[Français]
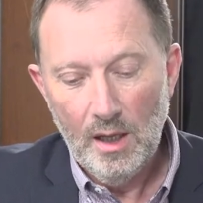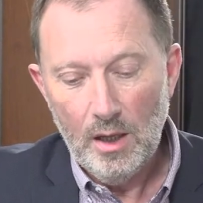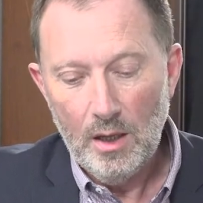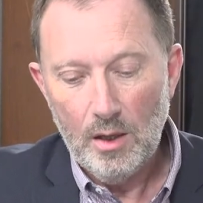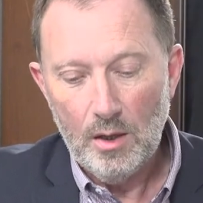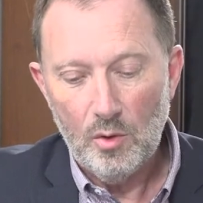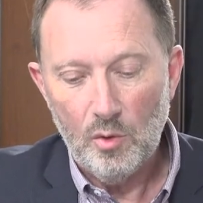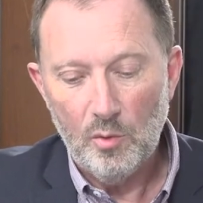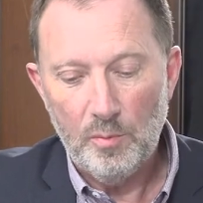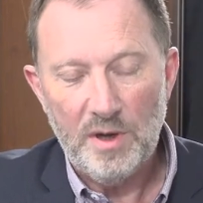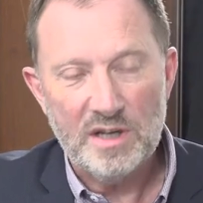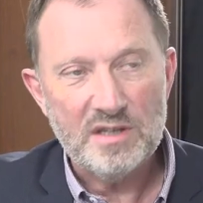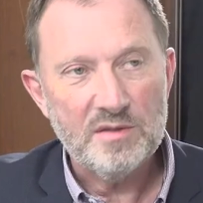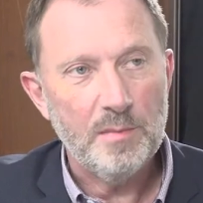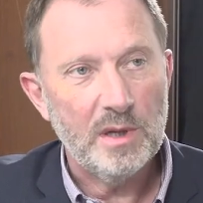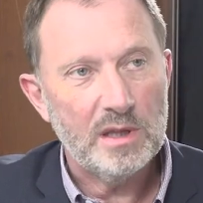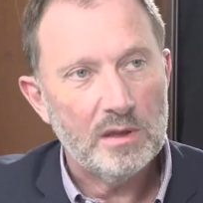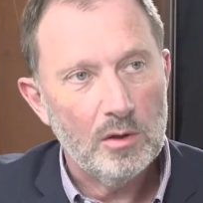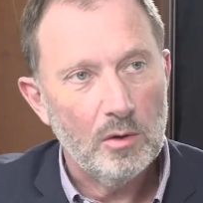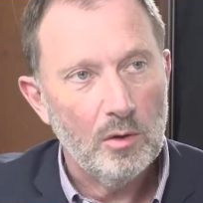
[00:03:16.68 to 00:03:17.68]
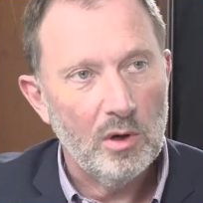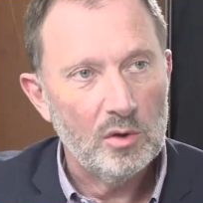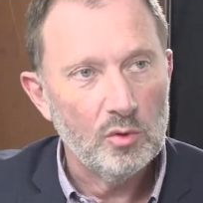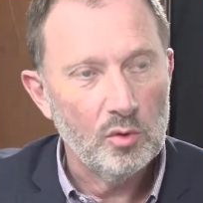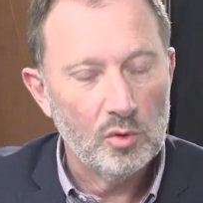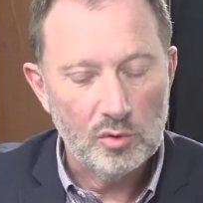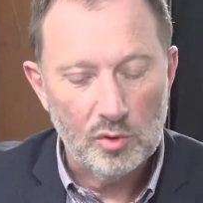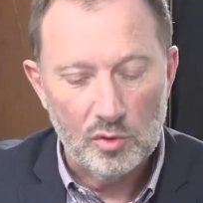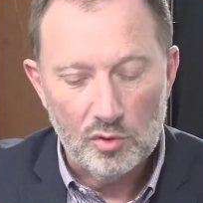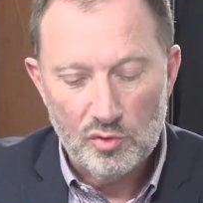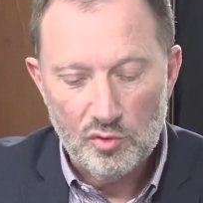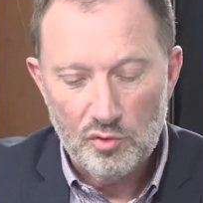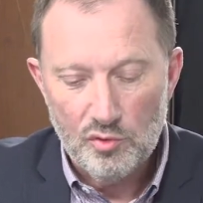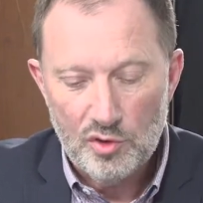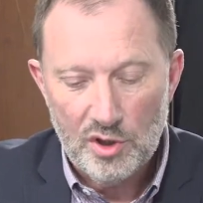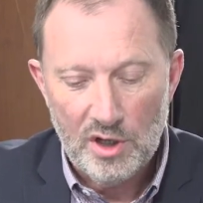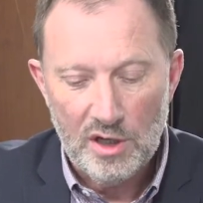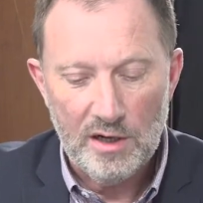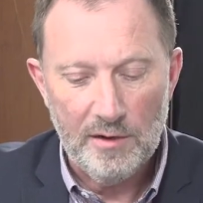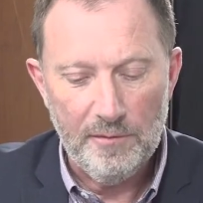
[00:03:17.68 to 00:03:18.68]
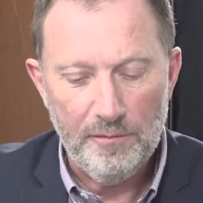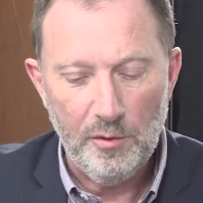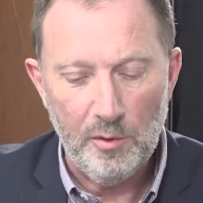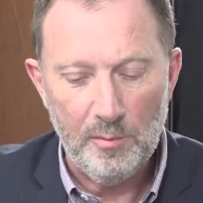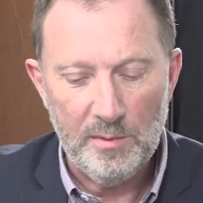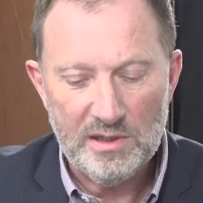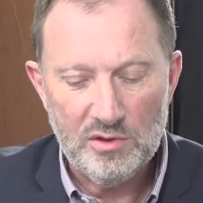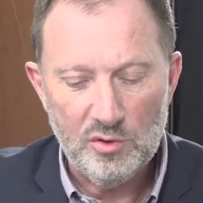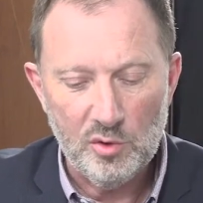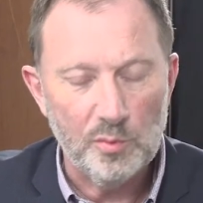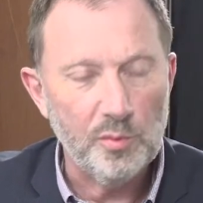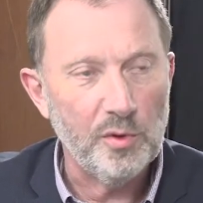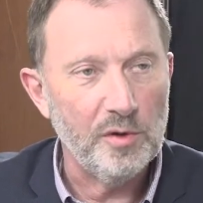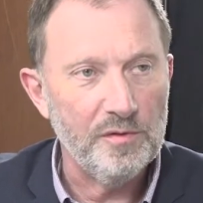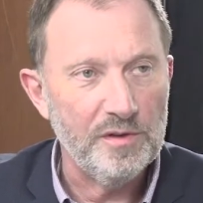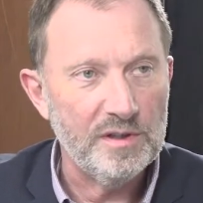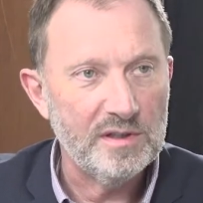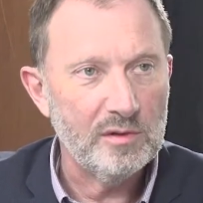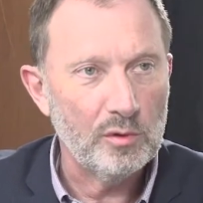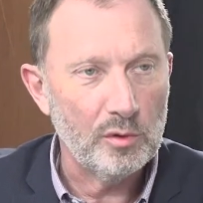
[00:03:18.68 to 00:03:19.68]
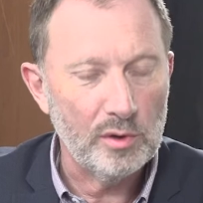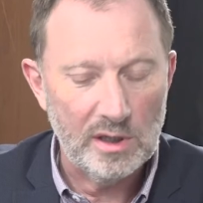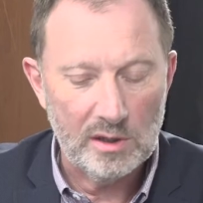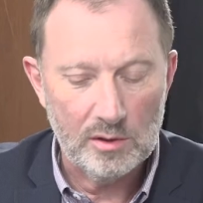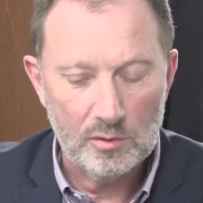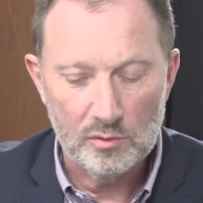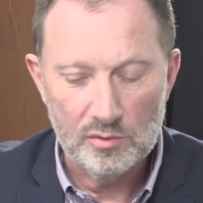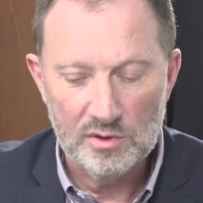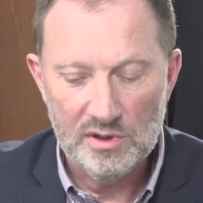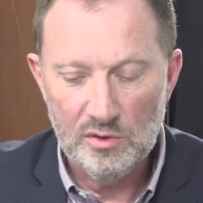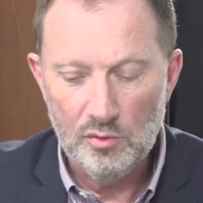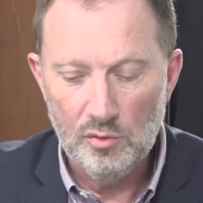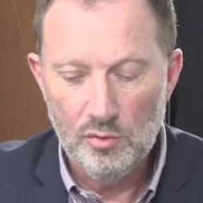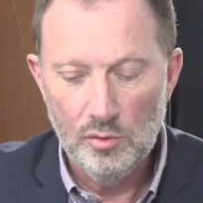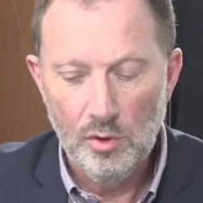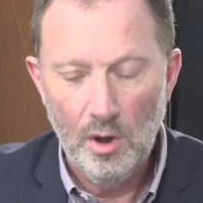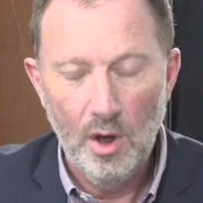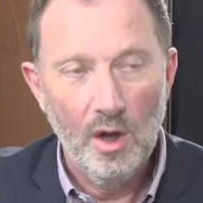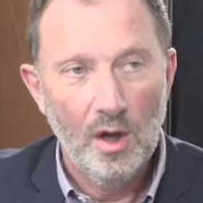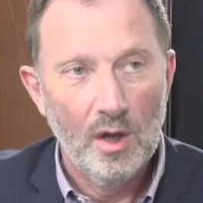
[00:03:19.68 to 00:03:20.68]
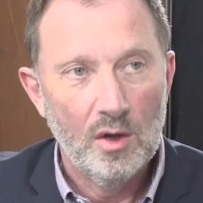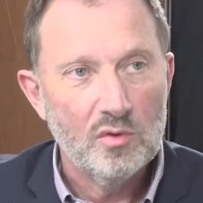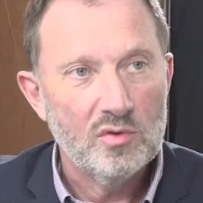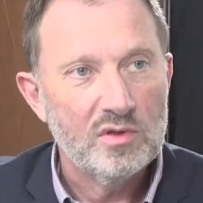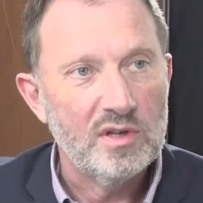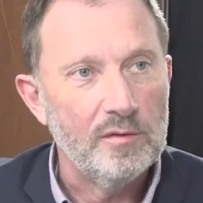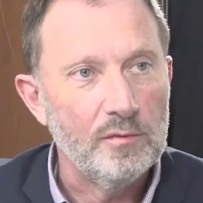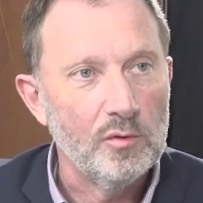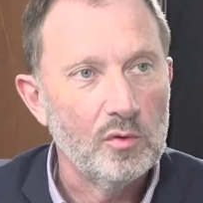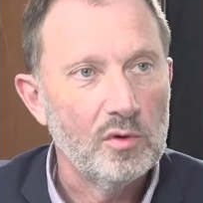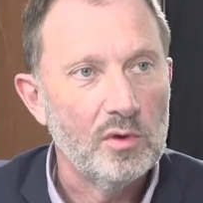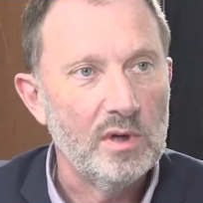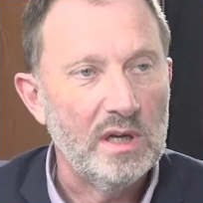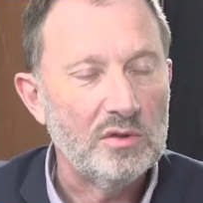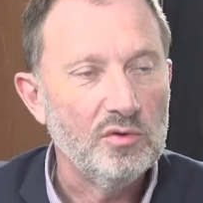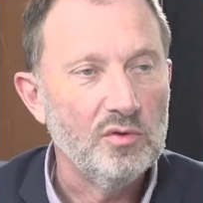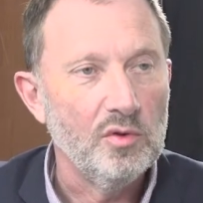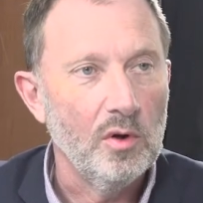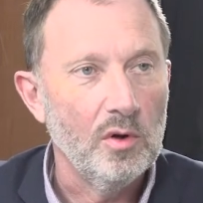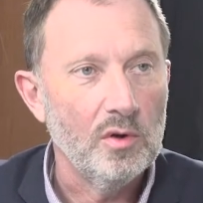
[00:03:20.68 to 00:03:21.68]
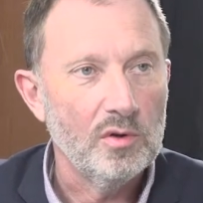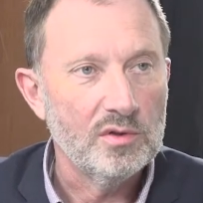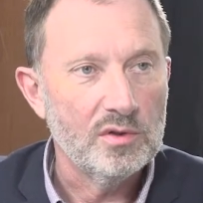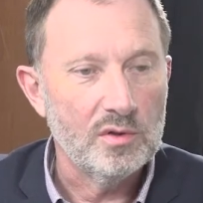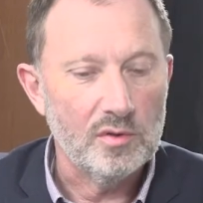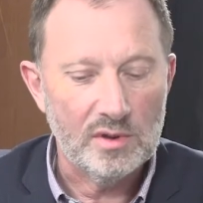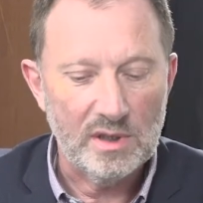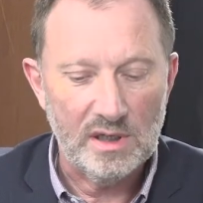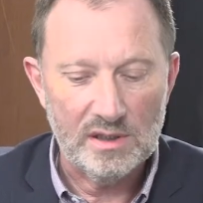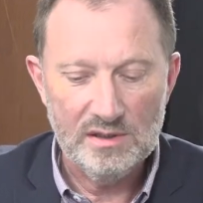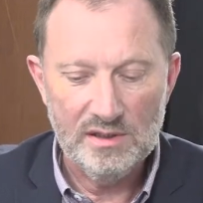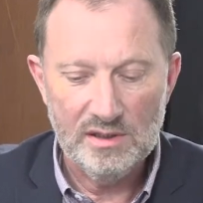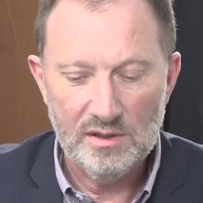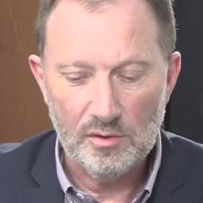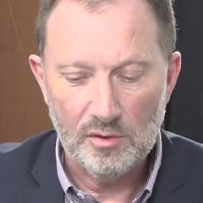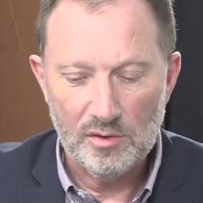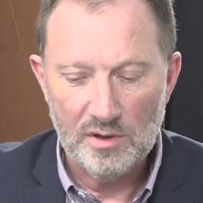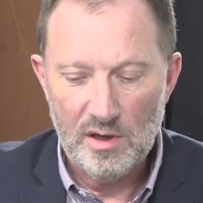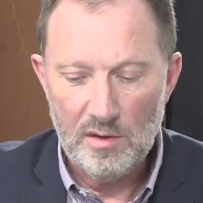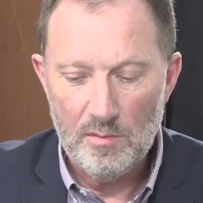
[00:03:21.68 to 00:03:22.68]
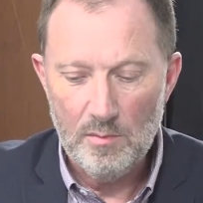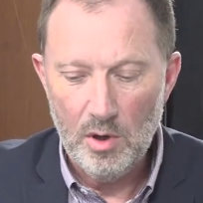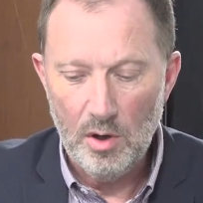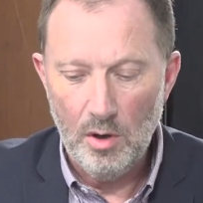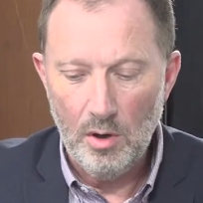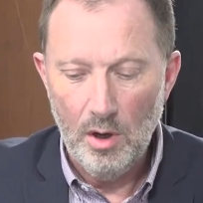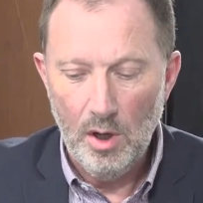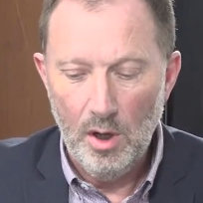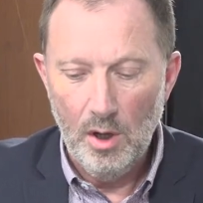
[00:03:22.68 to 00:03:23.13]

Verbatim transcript: Euh, on passe maintenant à un autre sujet, la formation professionnelle continue. Nous savons que l'assurance euh, traditionnellement